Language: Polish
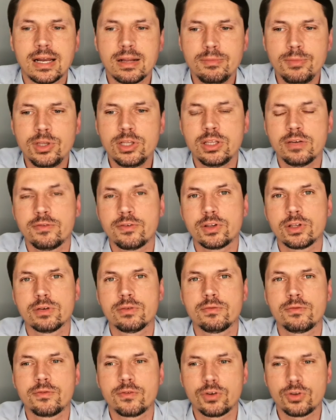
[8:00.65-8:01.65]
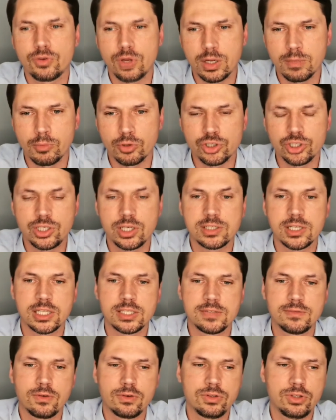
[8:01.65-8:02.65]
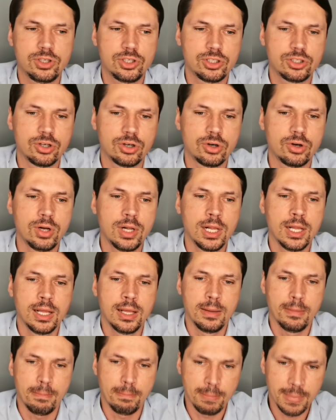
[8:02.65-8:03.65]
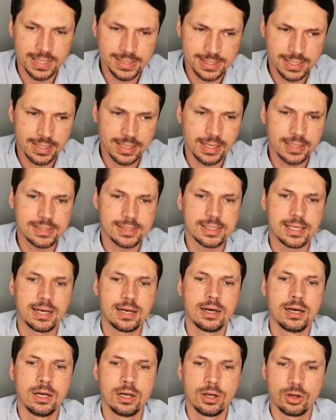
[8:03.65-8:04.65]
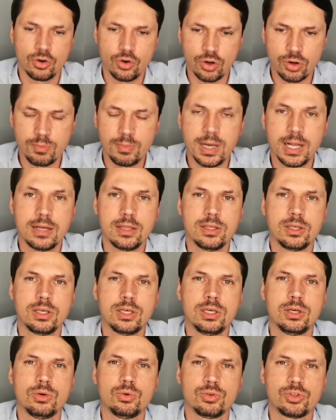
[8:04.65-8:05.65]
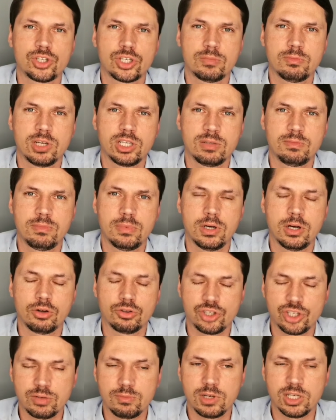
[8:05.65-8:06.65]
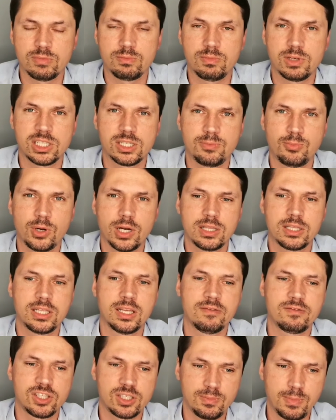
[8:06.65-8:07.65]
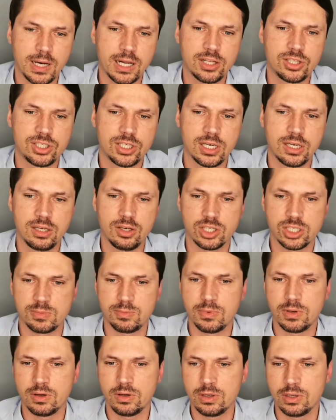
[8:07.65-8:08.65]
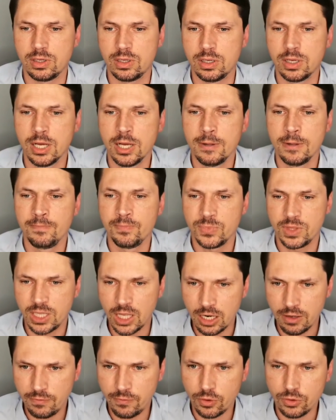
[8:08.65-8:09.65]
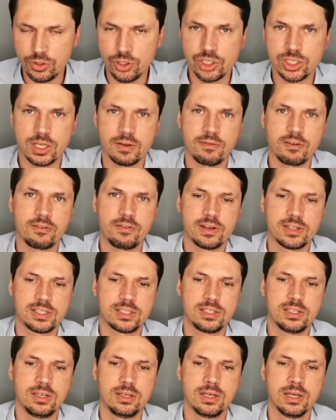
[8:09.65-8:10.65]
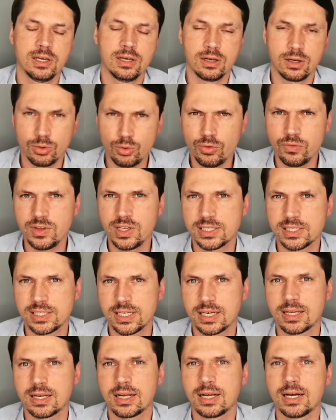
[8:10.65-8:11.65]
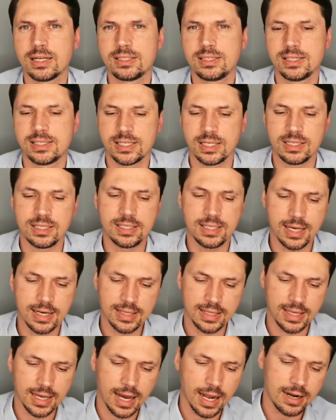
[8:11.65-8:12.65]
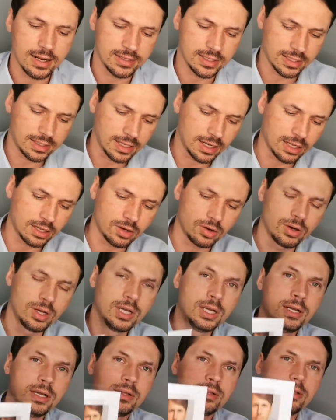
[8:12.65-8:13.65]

terminy, w, których możecie zadzwonić do mecenasa Korbeli i utrzymać, otrzymać bezpłatne wsparcie i, e, telefoniczne w kwestii głównie segregacji sanitarnej, ale nie tylko.